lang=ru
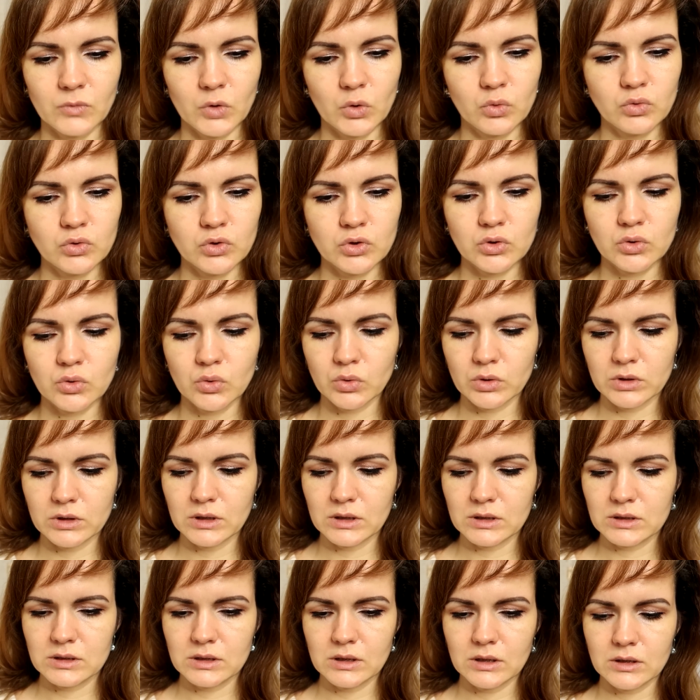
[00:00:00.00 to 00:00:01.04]
Густой
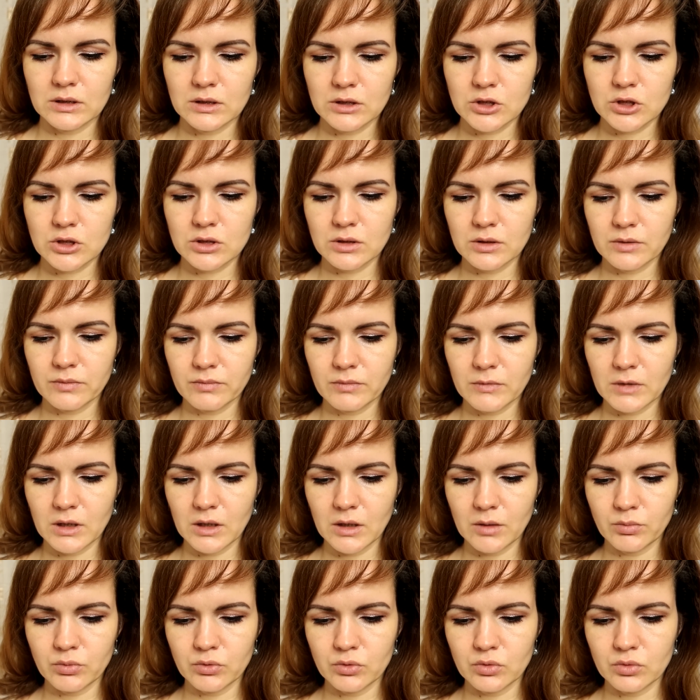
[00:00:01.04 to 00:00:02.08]
достаточно.
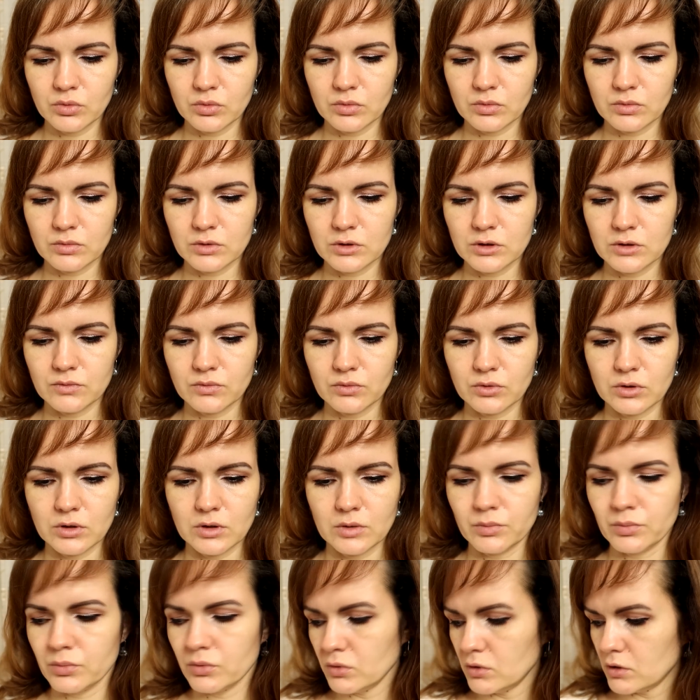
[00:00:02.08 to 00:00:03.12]
Я буду
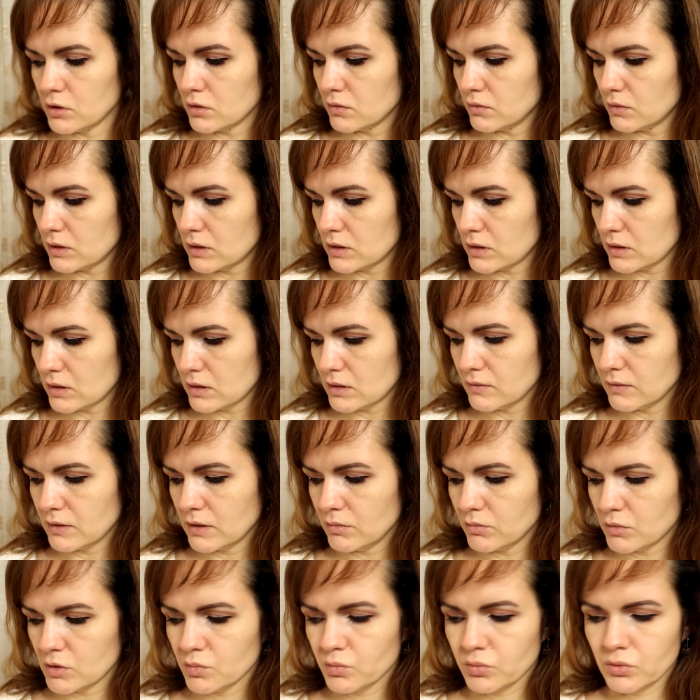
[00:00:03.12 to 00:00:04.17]
сегодня пользоваться
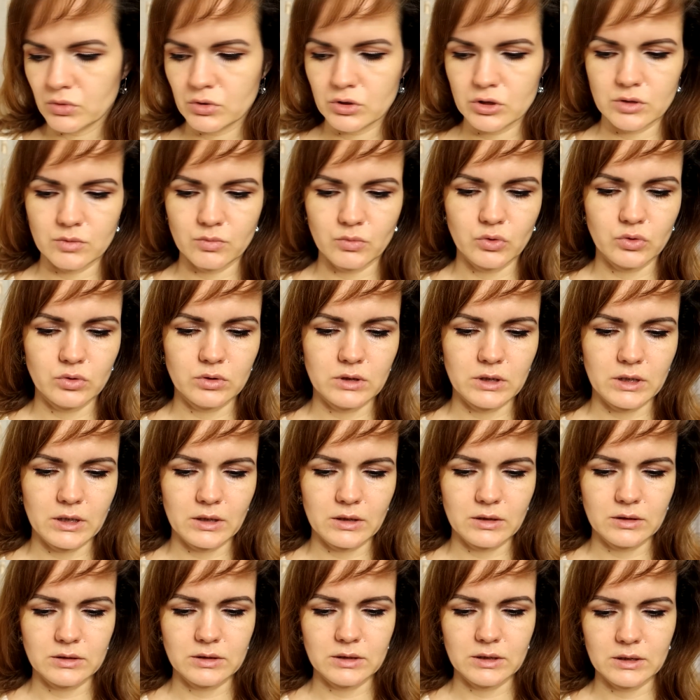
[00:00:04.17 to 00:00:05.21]
своим спонжем от
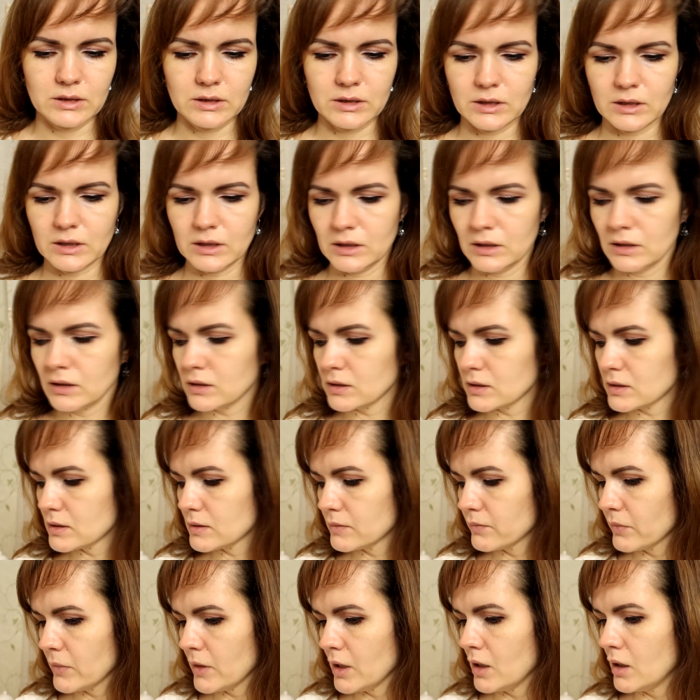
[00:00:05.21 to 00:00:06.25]
Real Techniques,
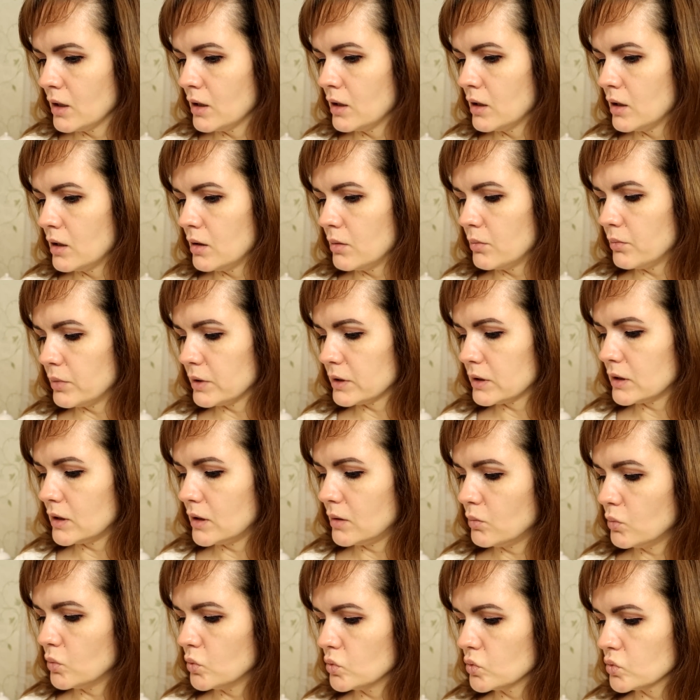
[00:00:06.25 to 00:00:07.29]

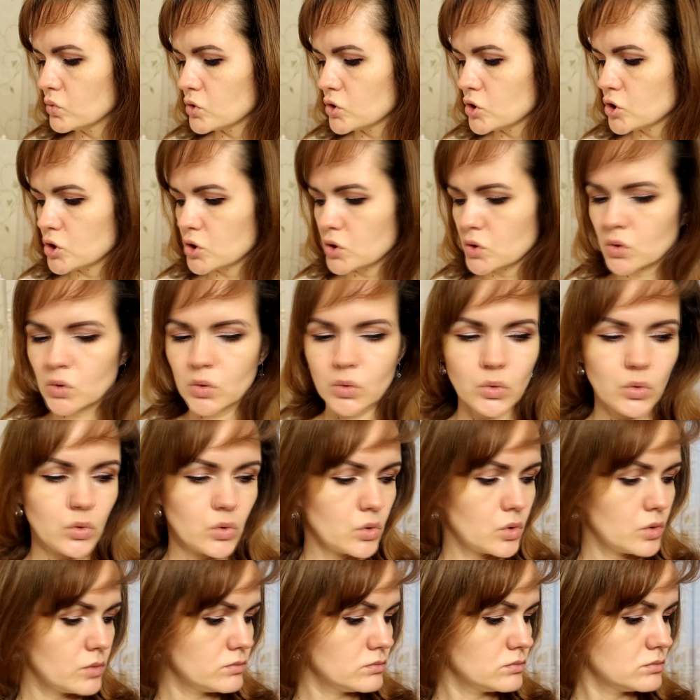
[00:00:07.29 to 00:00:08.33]
потому
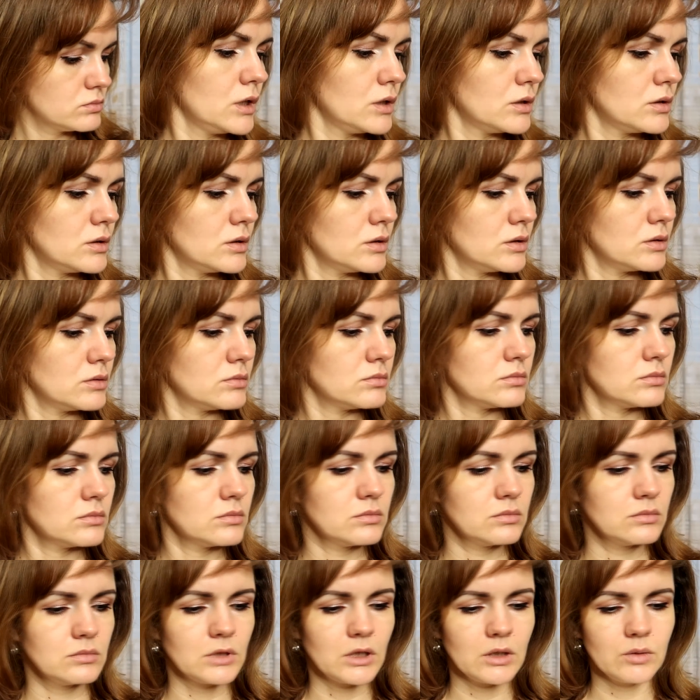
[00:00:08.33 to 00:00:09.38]
что это
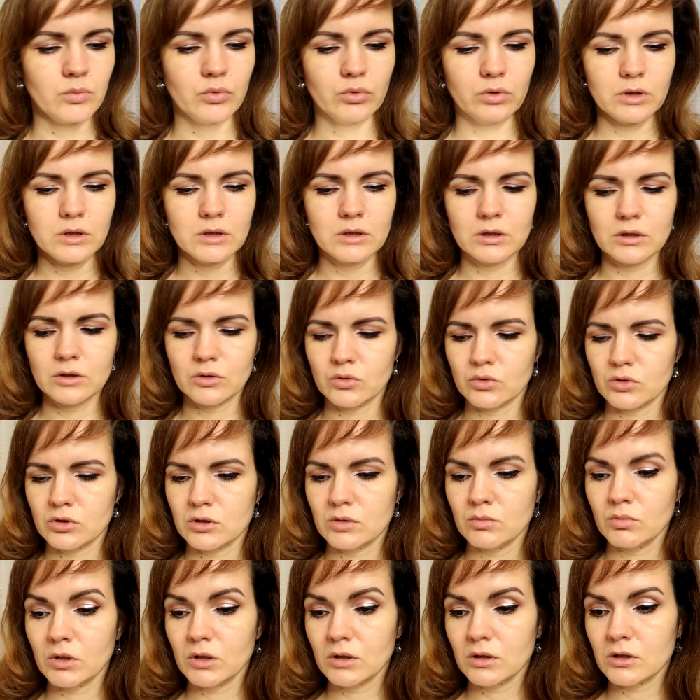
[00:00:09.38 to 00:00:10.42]
наиболее
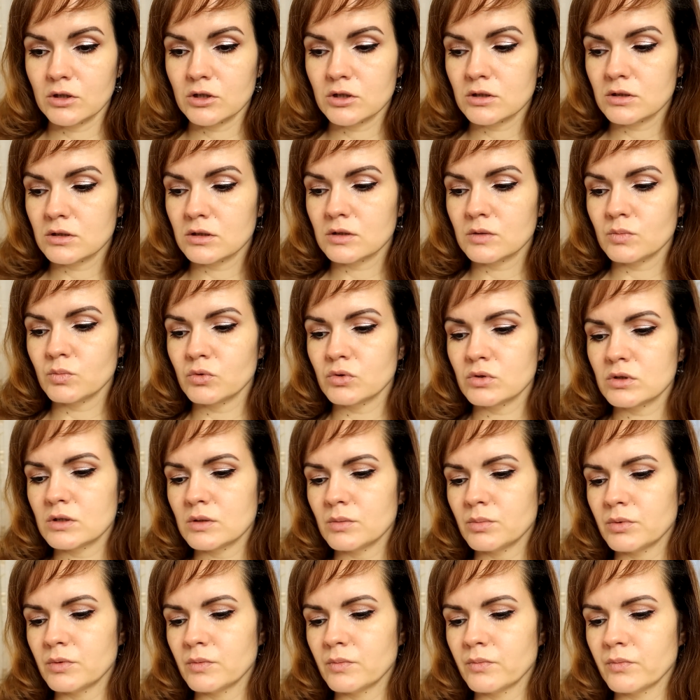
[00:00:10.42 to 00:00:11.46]
надежный, мне кажется, способ.